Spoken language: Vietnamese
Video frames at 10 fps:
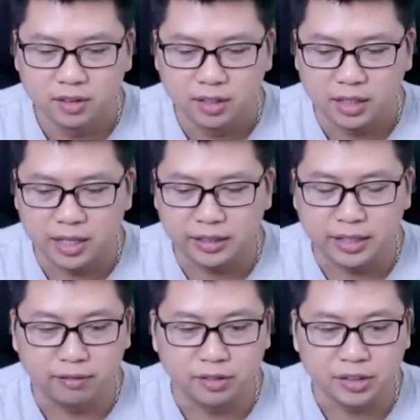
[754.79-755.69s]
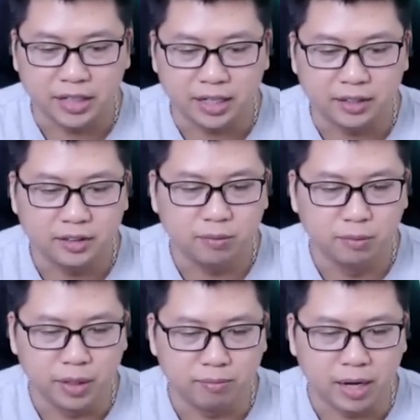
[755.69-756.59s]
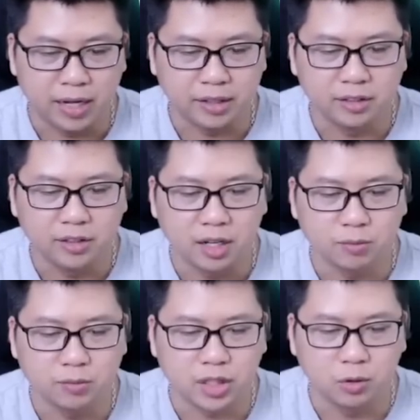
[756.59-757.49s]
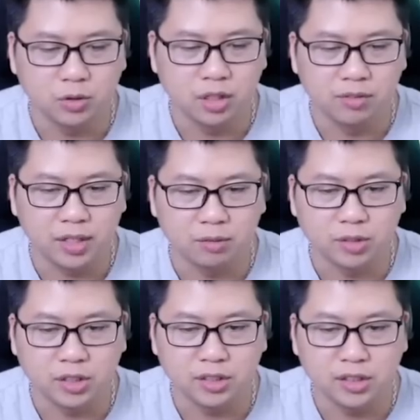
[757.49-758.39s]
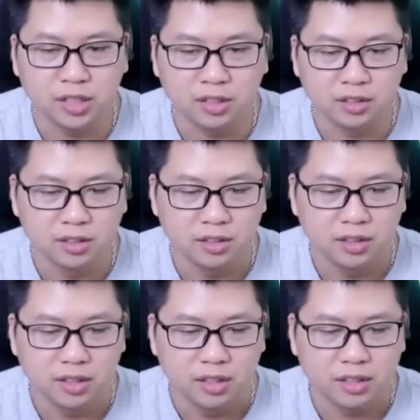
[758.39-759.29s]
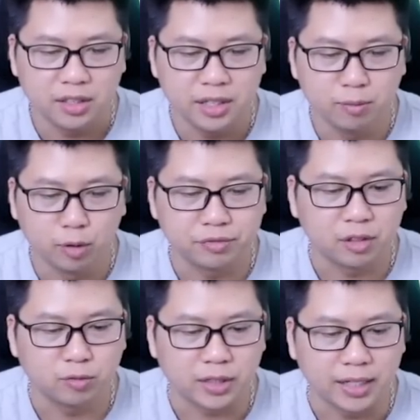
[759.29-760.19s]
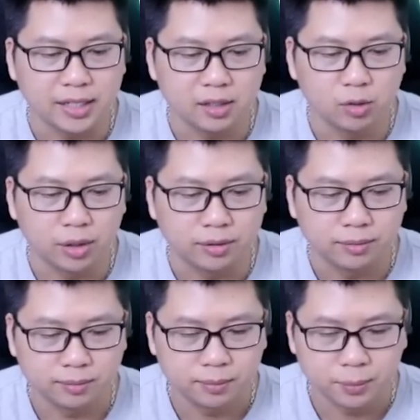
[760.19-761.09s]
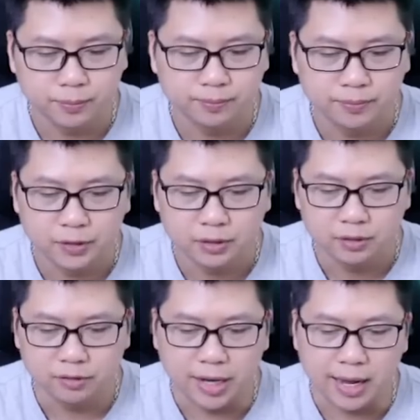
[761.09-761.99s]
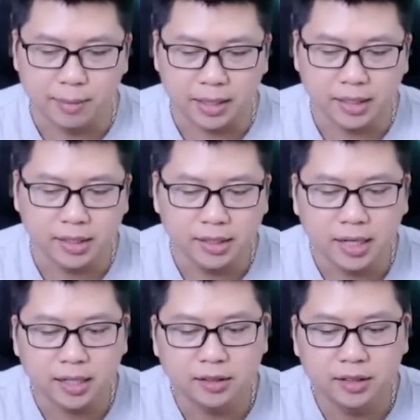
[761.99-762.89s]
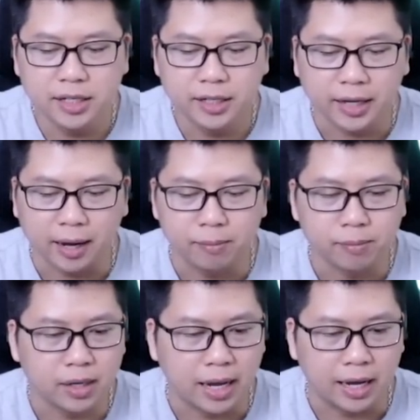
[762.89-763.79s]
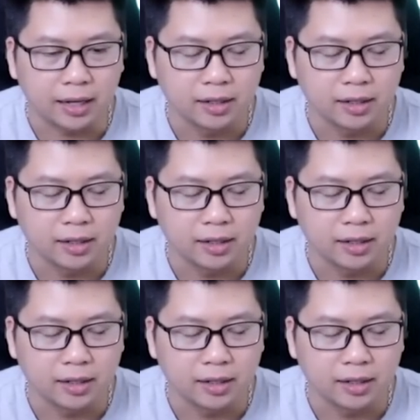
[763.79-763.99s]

Anh em vẫn chạy miệt mài từ góc 6 giờ về góc 9 giờ Đi một vòng trái đất luôn và bạn ấy đang đi kèm là